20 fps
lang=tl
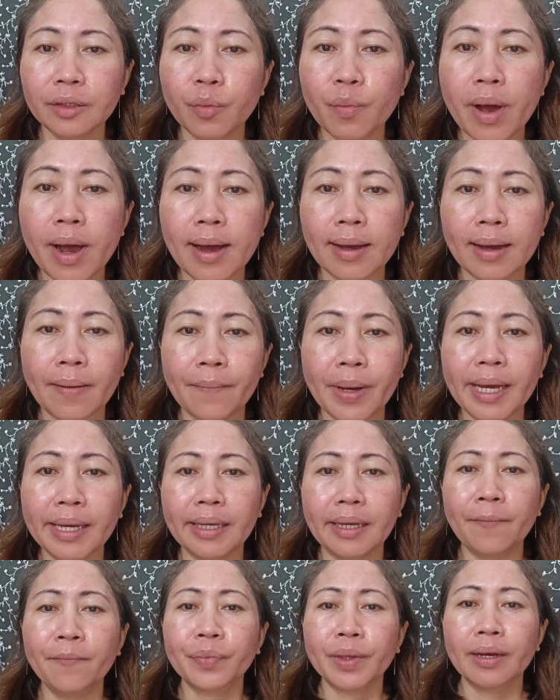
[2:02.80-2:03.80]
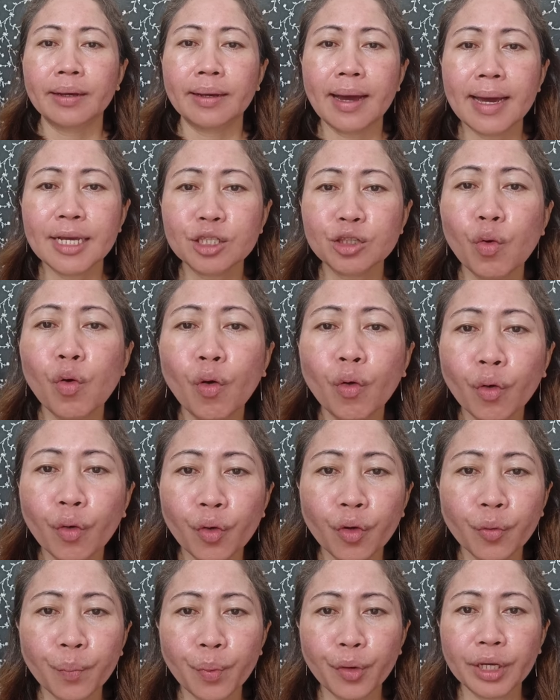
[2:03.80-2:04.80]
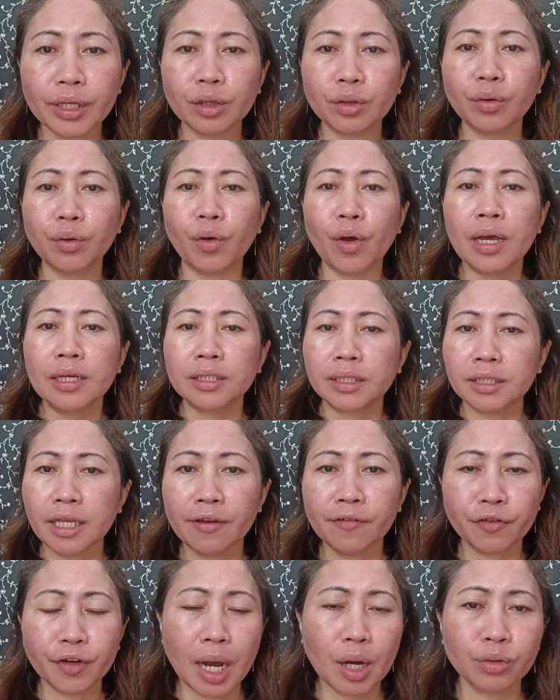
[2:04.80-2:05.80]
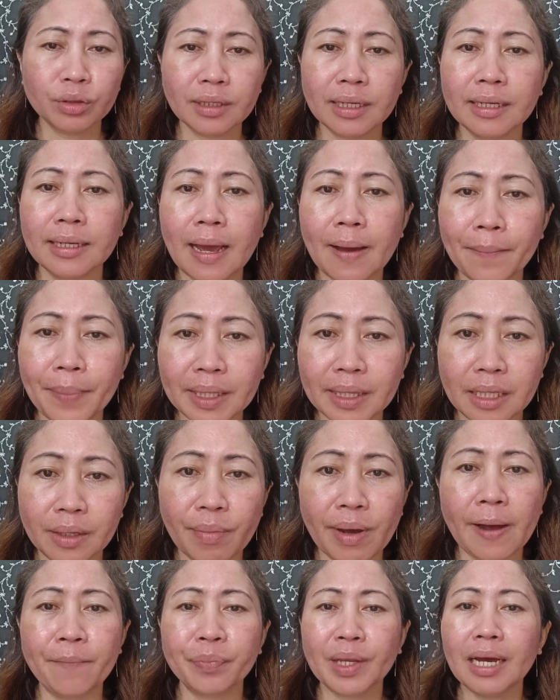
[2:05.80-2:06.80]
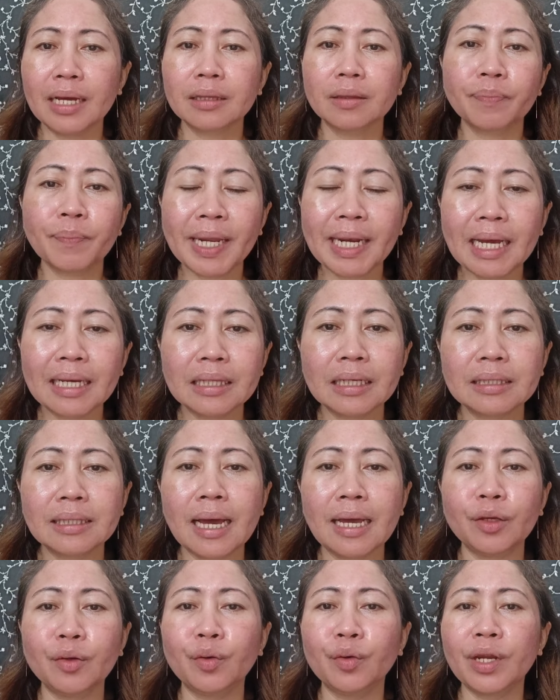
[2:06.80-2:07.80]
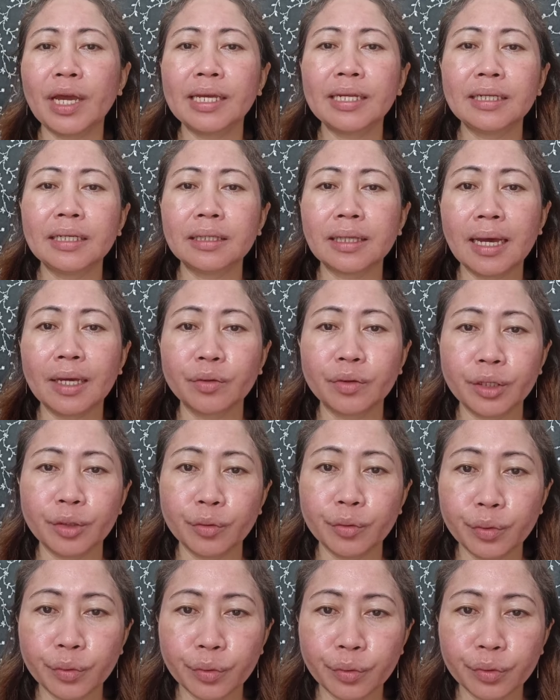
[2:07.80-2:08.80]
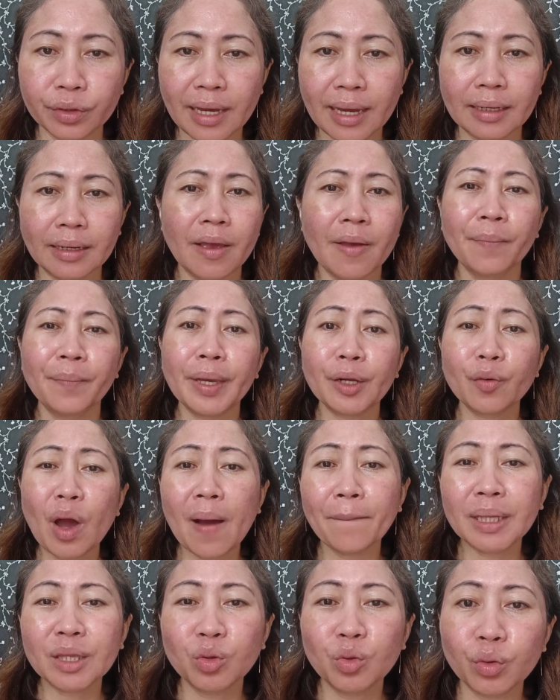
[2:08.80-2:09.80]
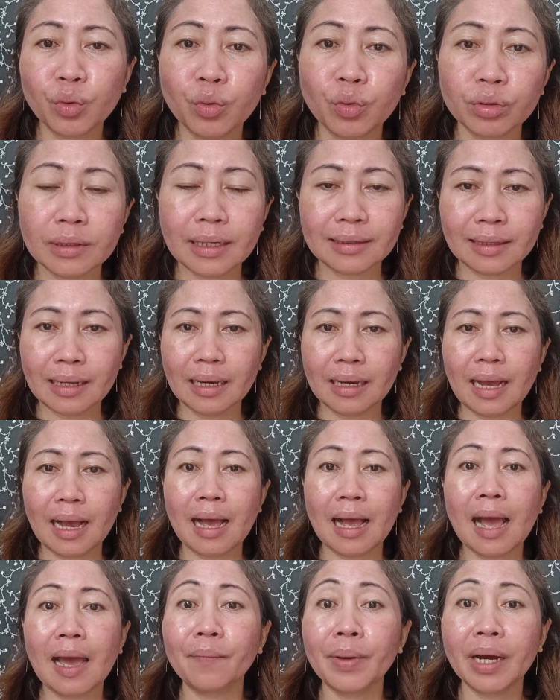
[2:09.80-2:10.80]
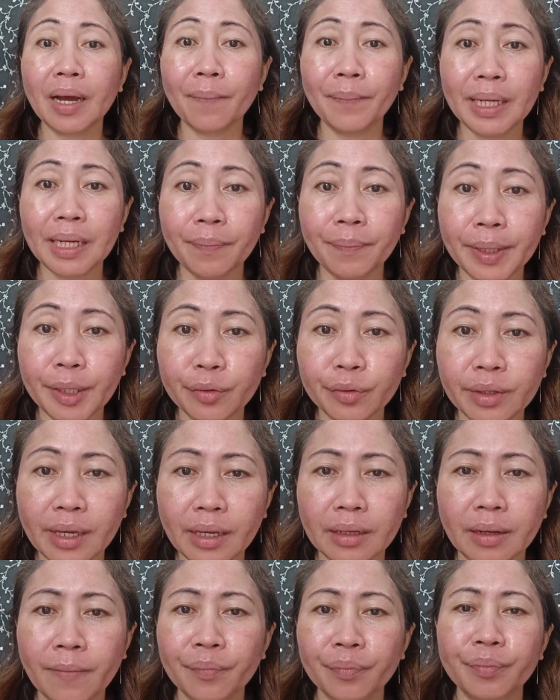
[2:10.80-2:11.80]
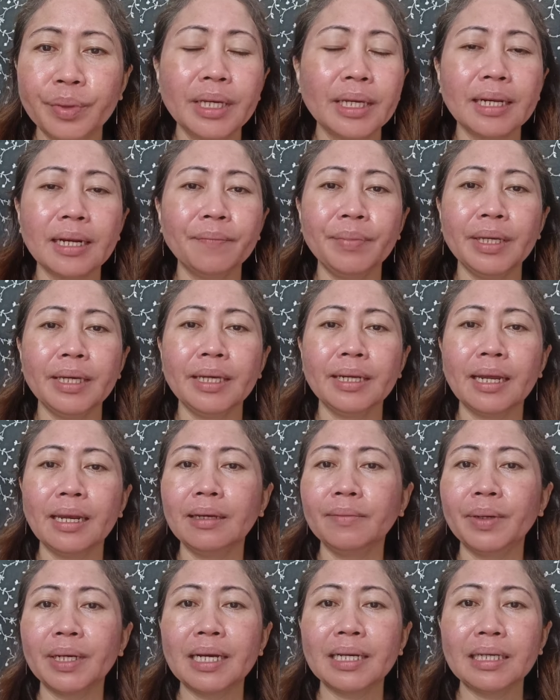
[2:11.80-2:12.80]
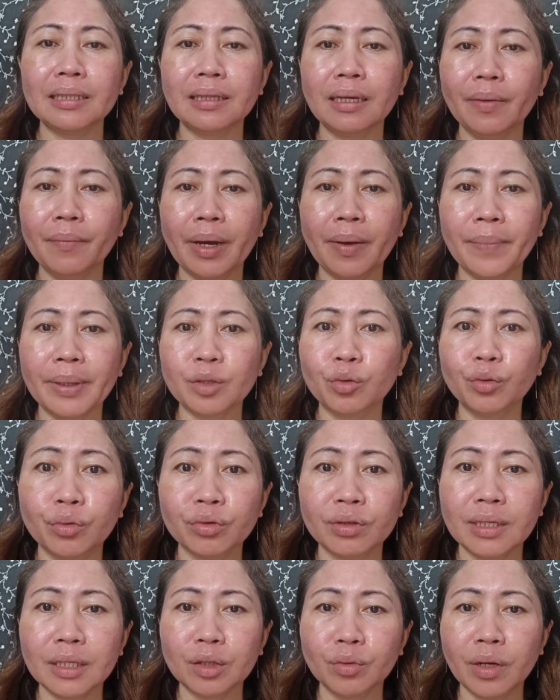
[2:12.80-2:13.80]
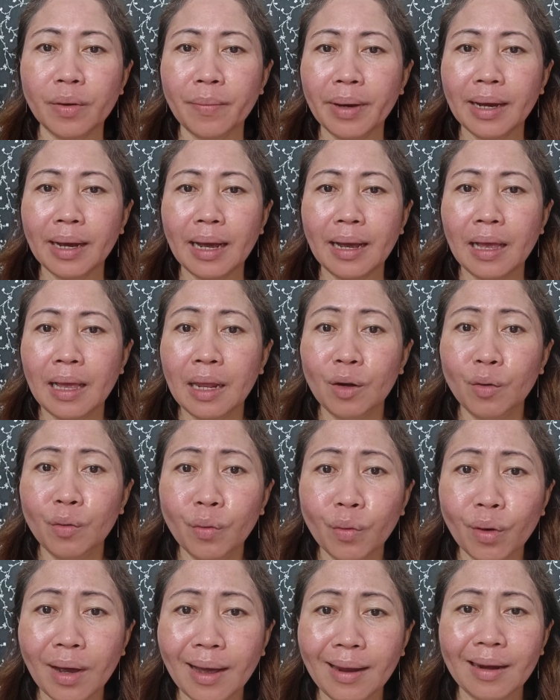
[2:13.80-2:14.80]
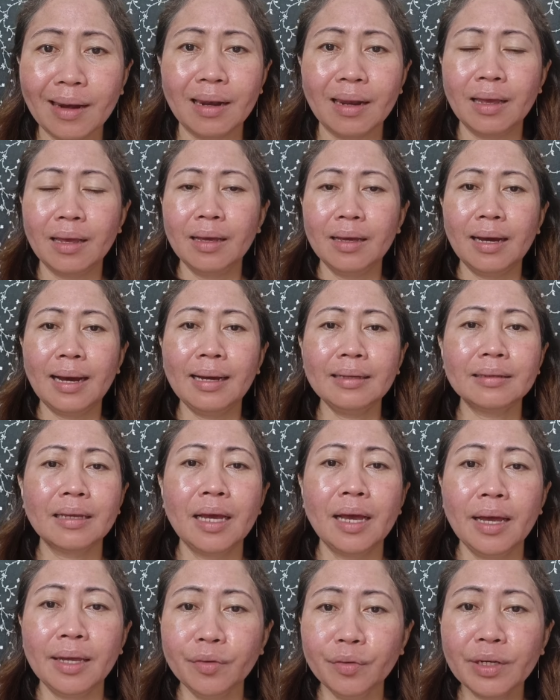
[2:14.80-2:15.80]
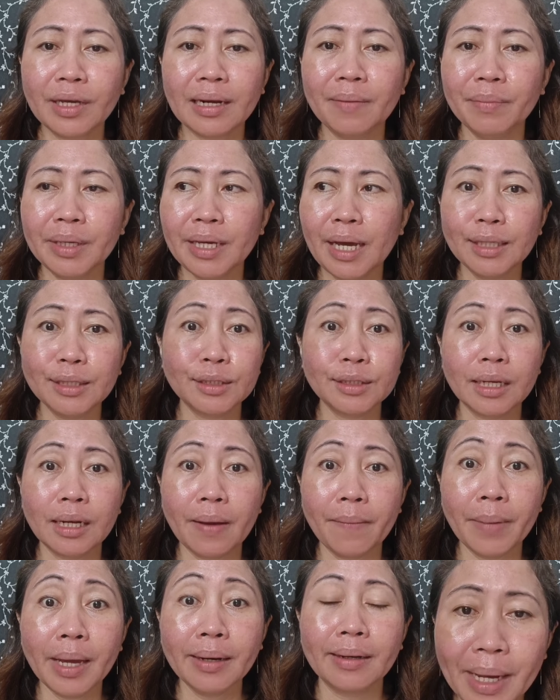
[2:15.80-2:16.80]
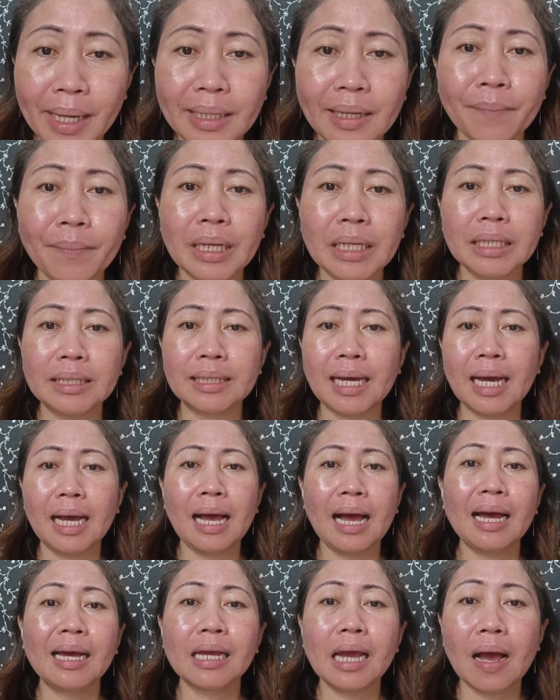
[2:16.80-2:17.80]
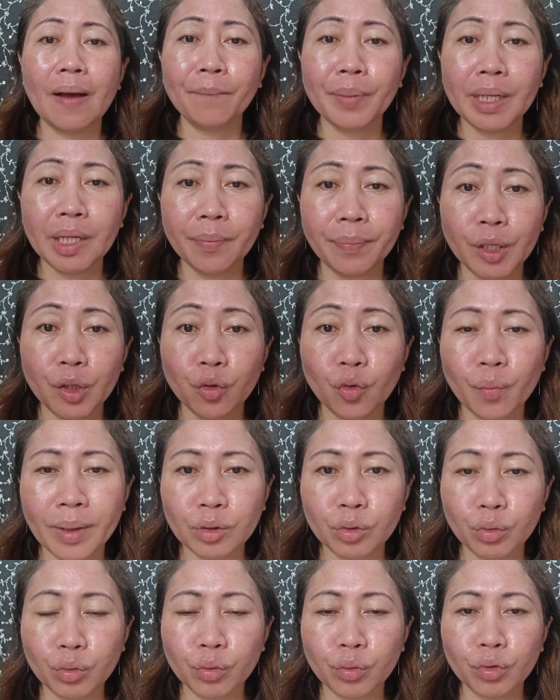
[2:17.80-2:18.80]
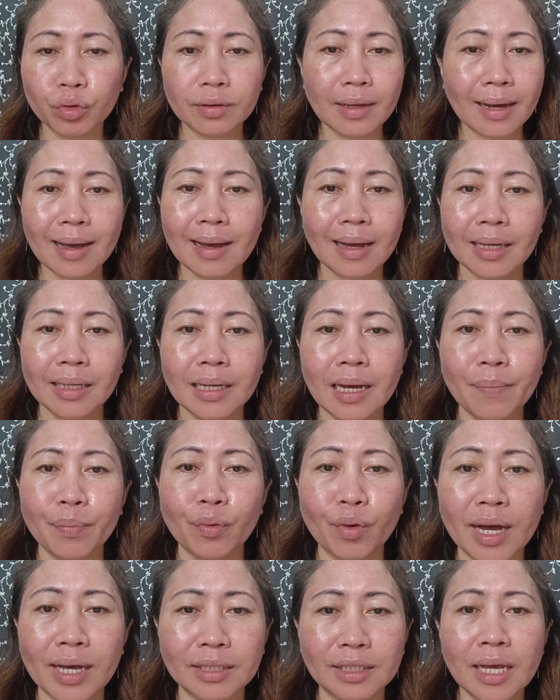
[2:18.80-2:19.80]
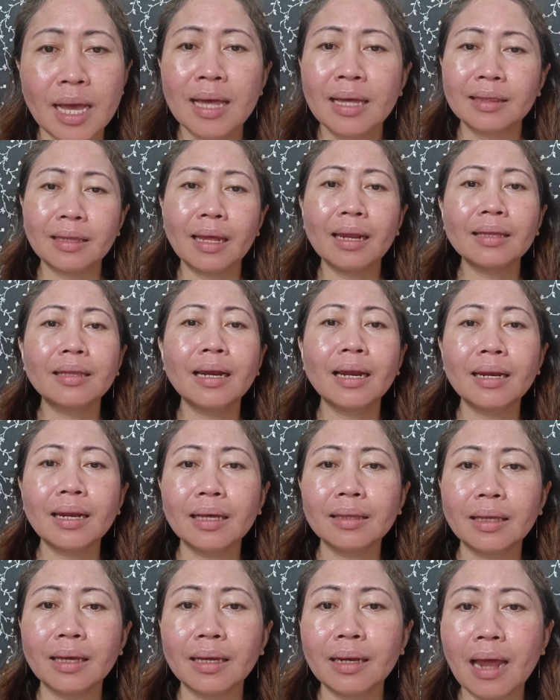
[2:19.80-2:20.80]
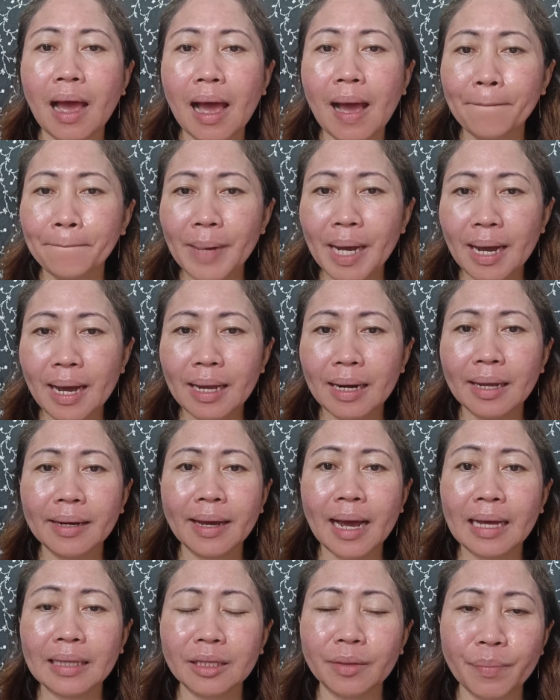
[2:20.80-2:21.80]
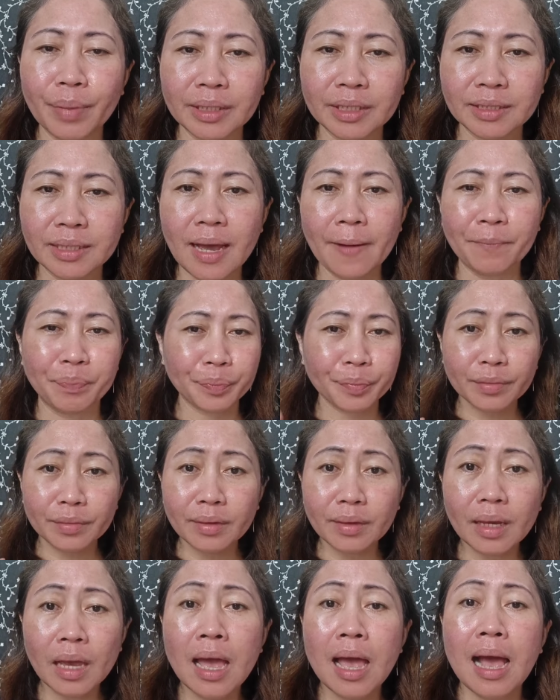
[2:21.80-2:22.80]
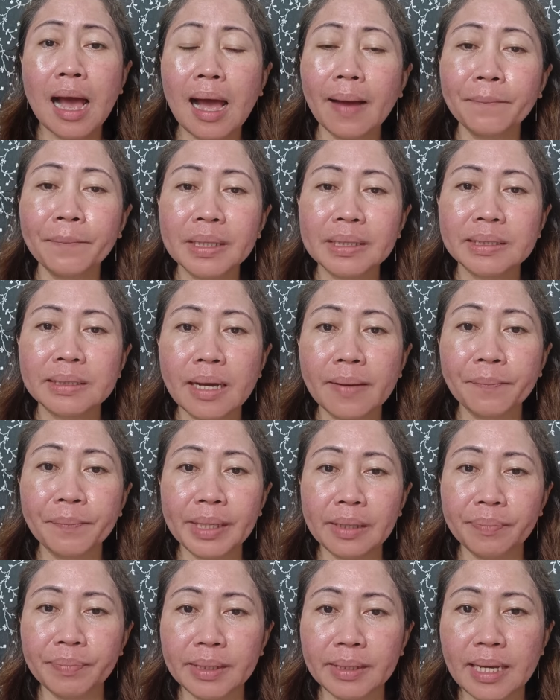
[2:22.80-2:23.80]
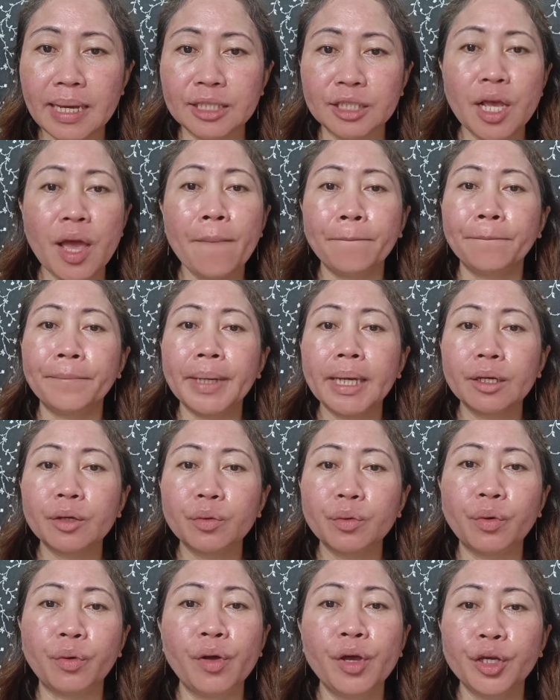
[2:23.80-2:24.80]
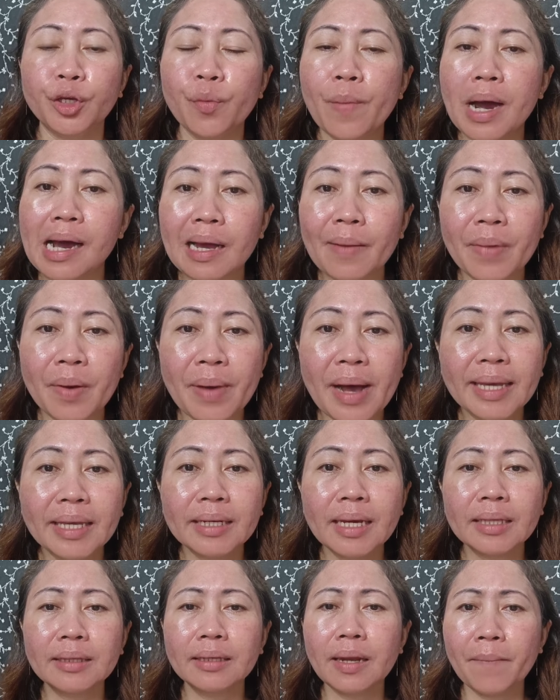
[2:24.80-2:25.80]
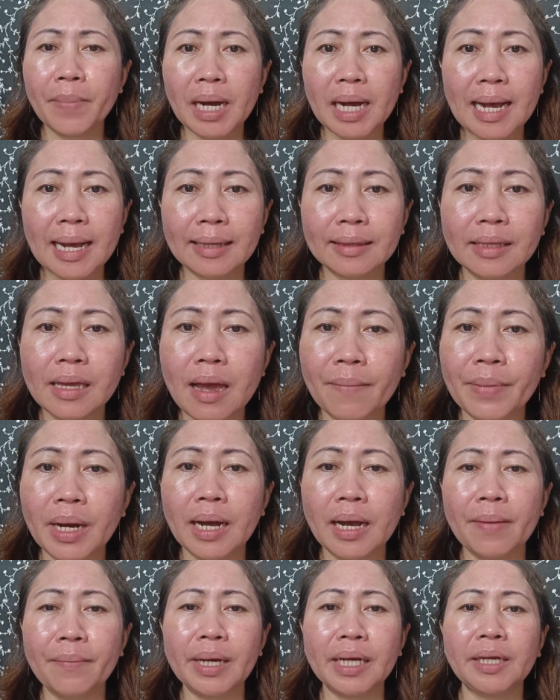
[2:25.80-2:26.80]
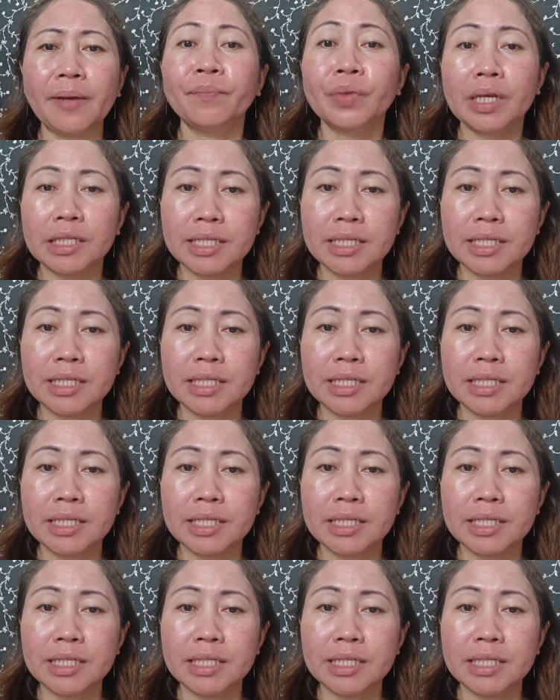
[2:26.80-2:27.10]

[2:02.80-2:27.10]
ng inyong mga kamay? Guys, Hong Kong po ito. Safe country dapat, di ba? At panatag tayo na hindi tayo dinudukutan. Pero ang mandurukot lang talaga ay mga Pilipino din. Bihirang-bihira lang makakita ng mga mandurukot dito ng mga local at yun, karamihan sa laman ng balita ay ang Pilipino mandurukot. Nakakahiya po guys. Daladala -dala natin ang pangalan ng ating bansa ang bansang Pilipinas. Pero yung mga kababayan natin na makakati ang mga kamay,